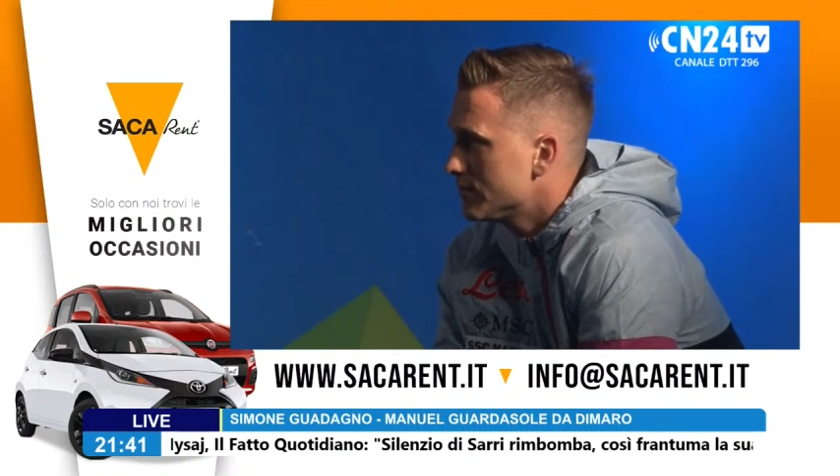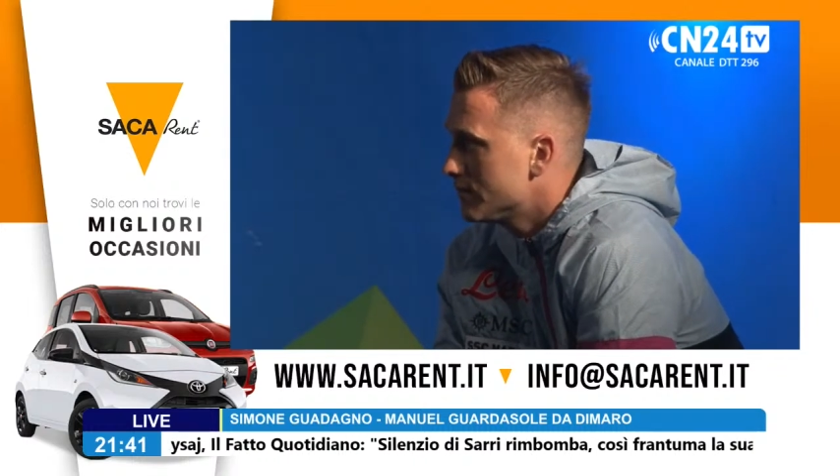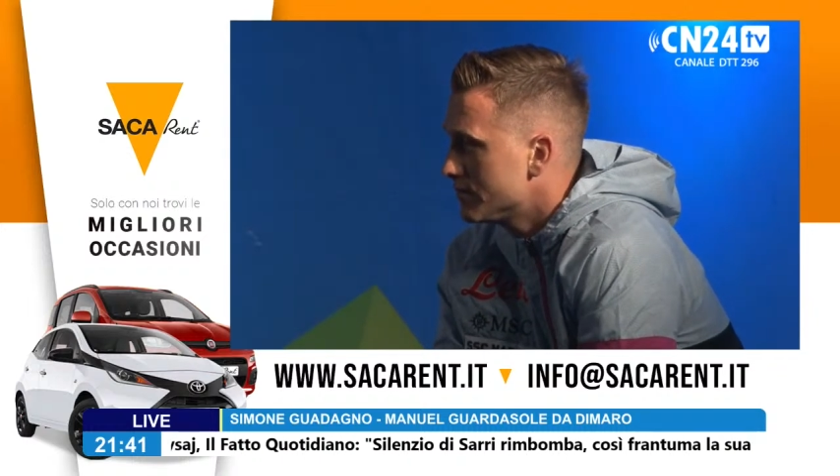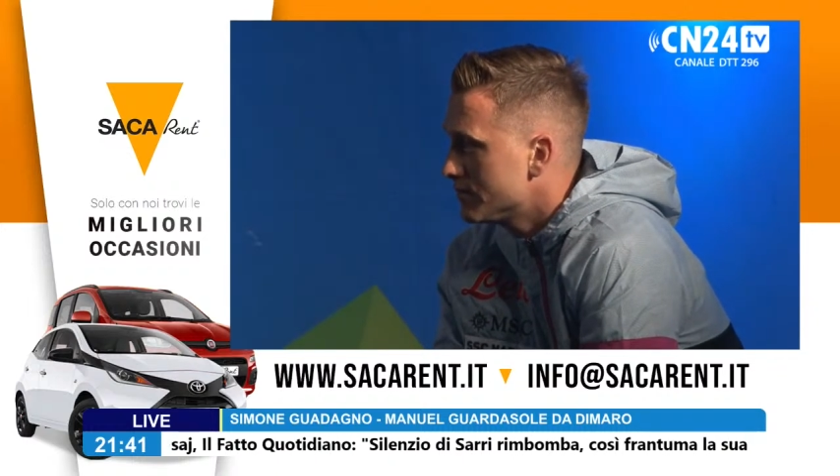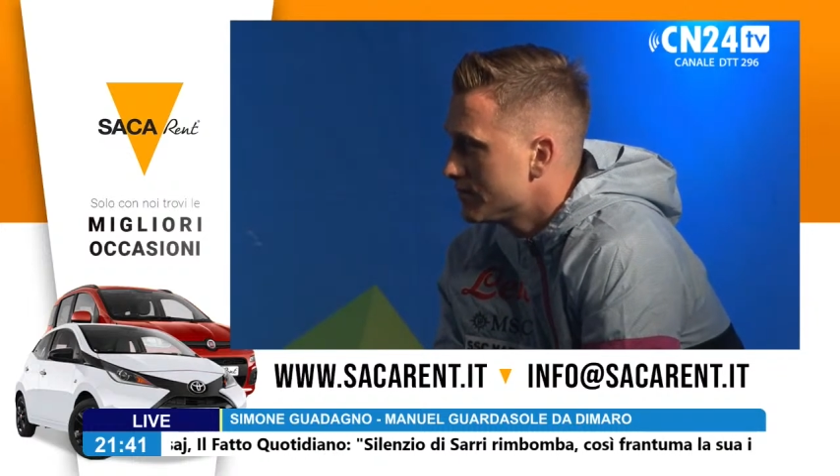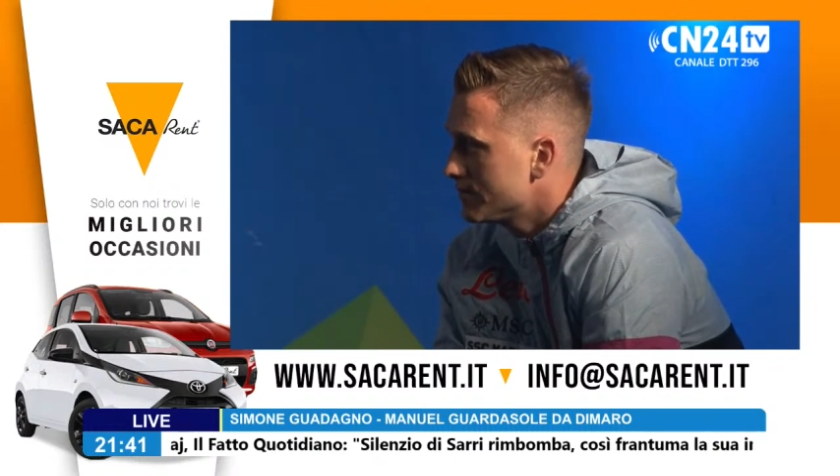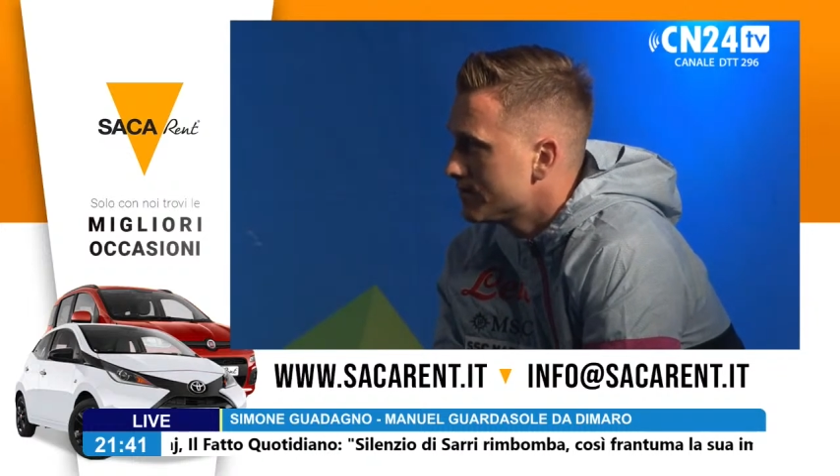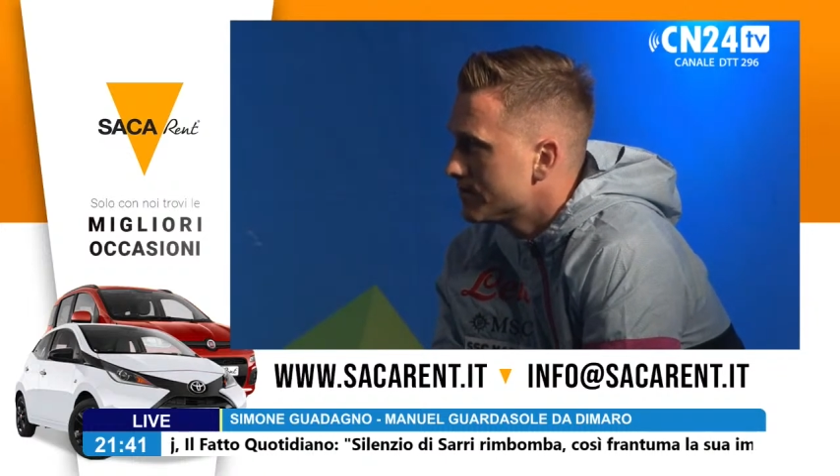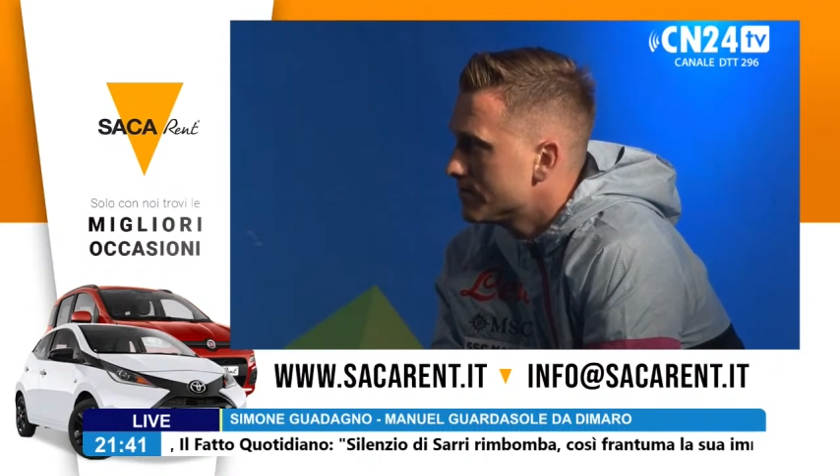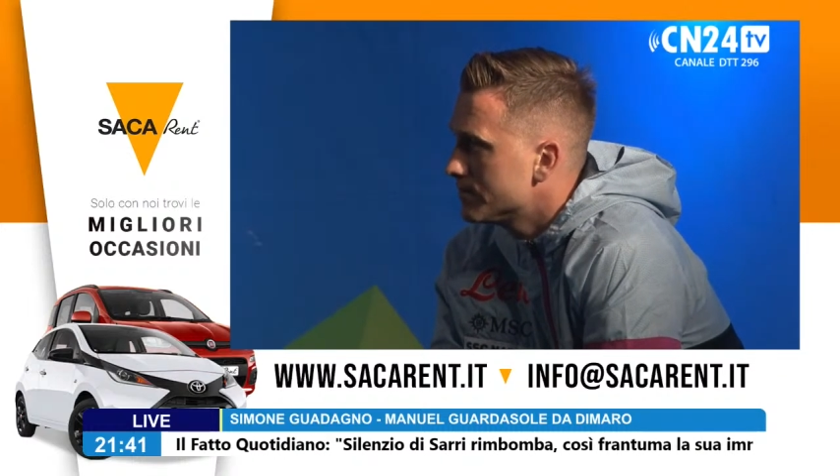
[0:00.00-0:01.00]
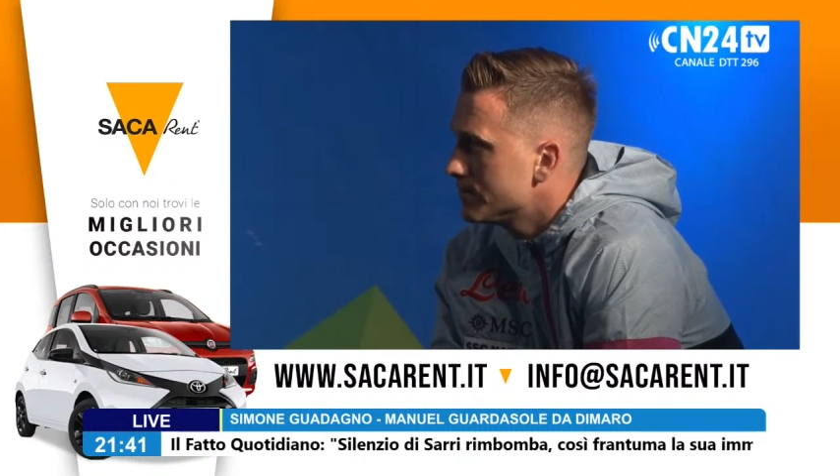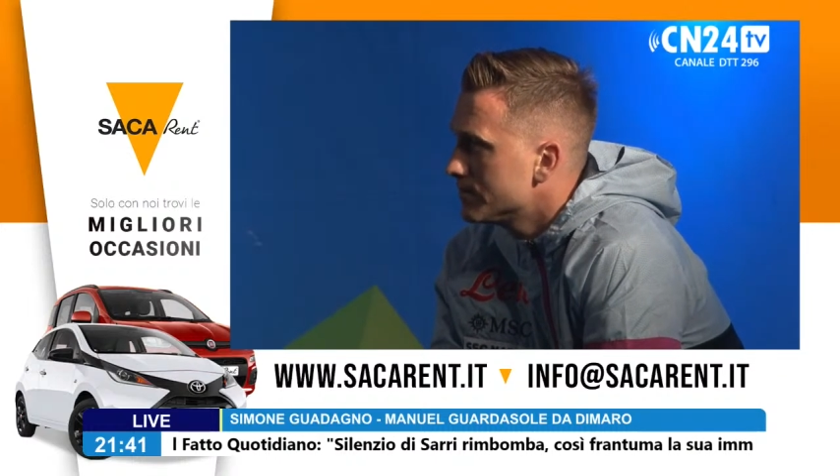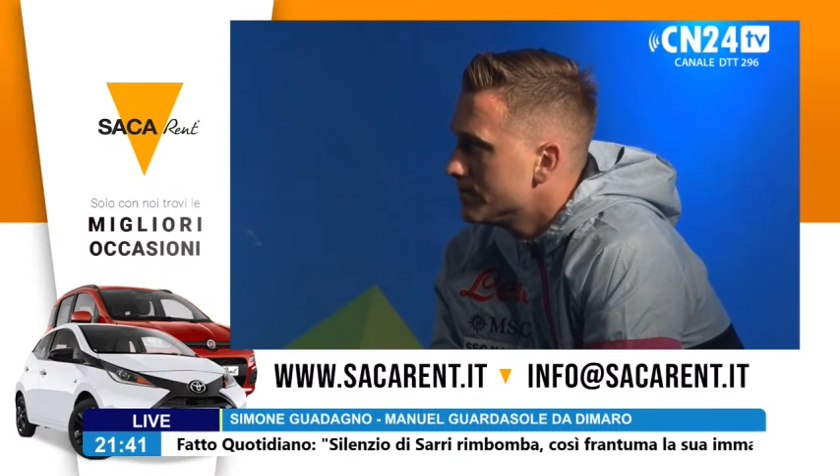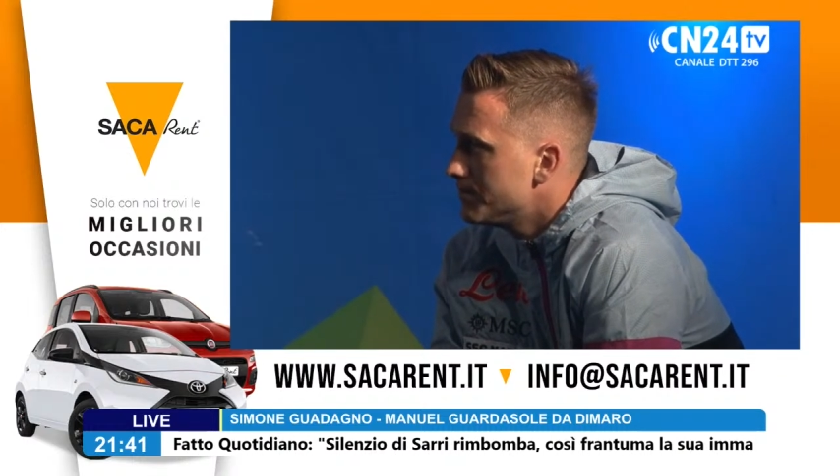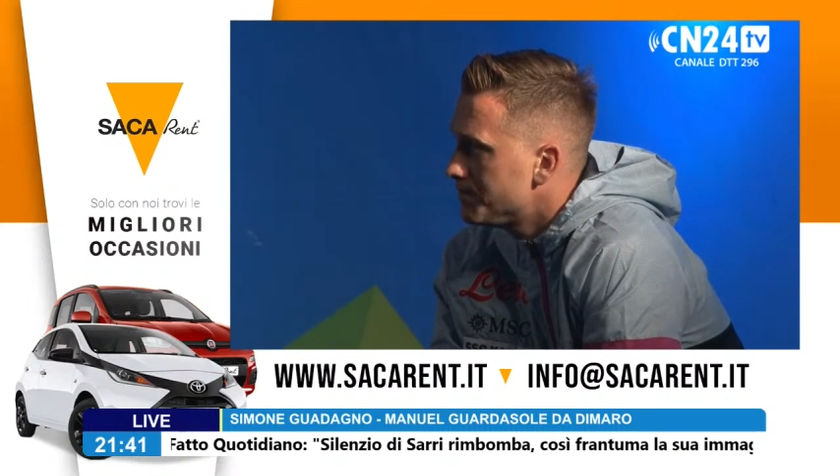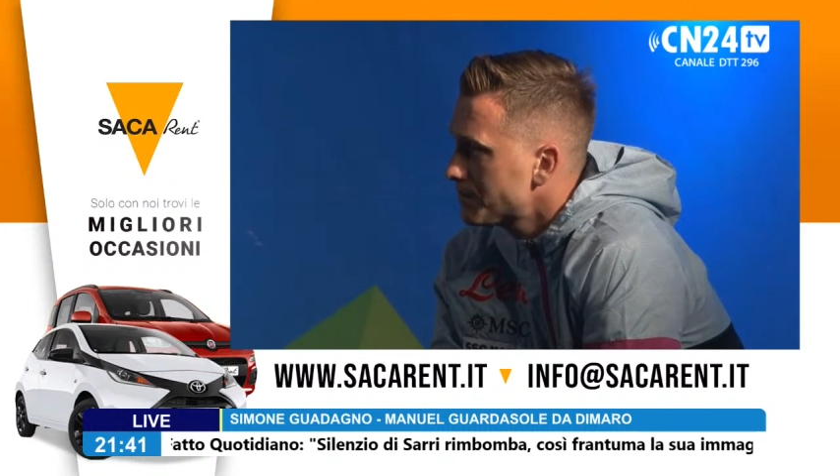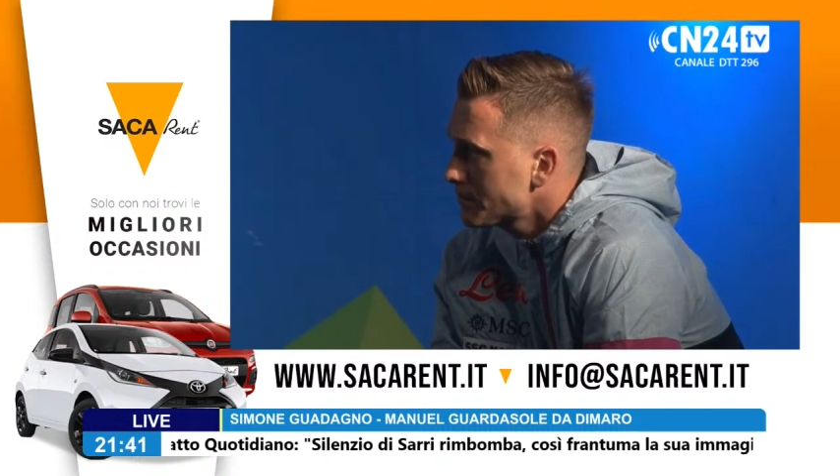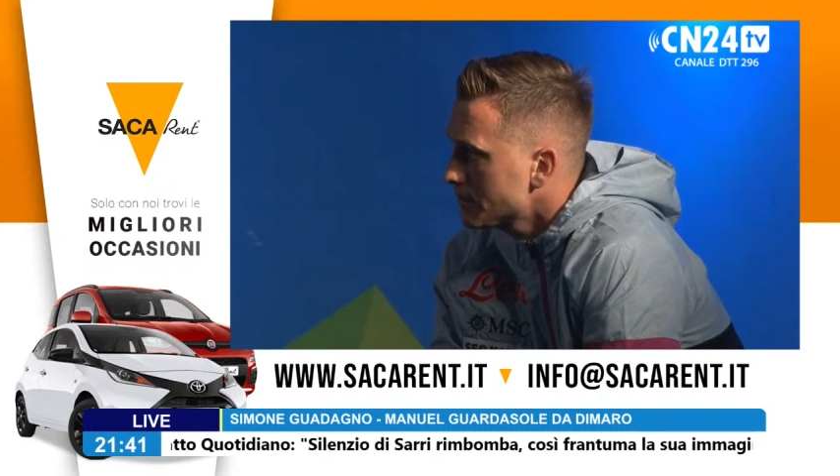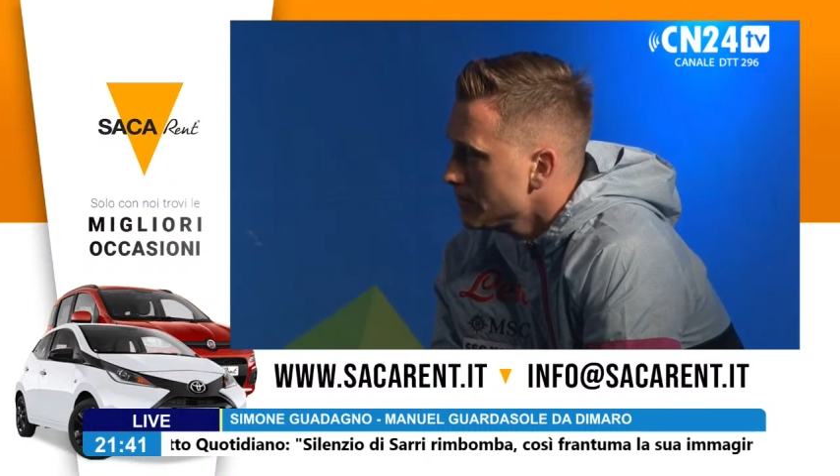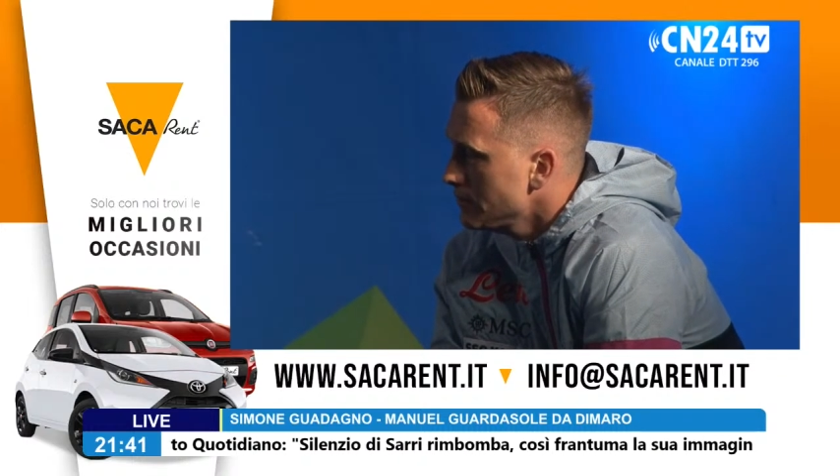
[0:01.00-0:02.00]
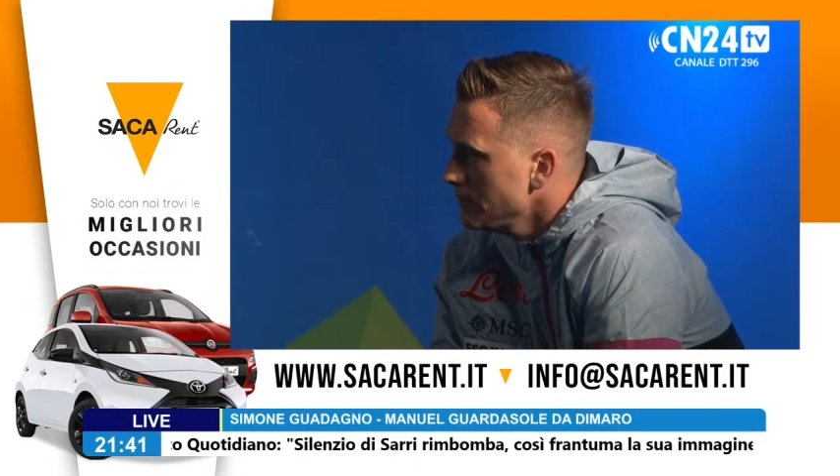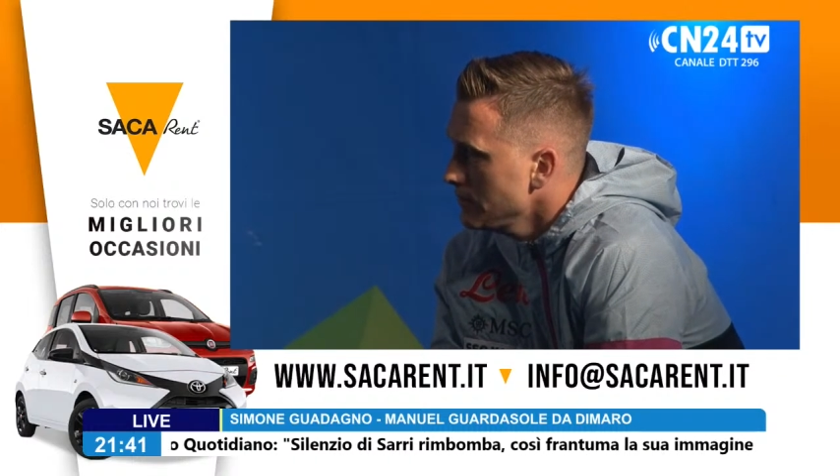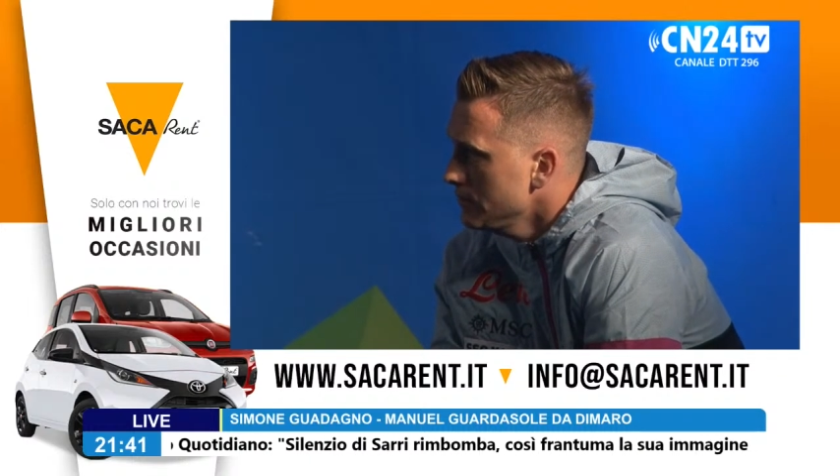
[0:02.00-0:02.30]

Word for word: Grazie Piotr. Enzo da Ciampino per il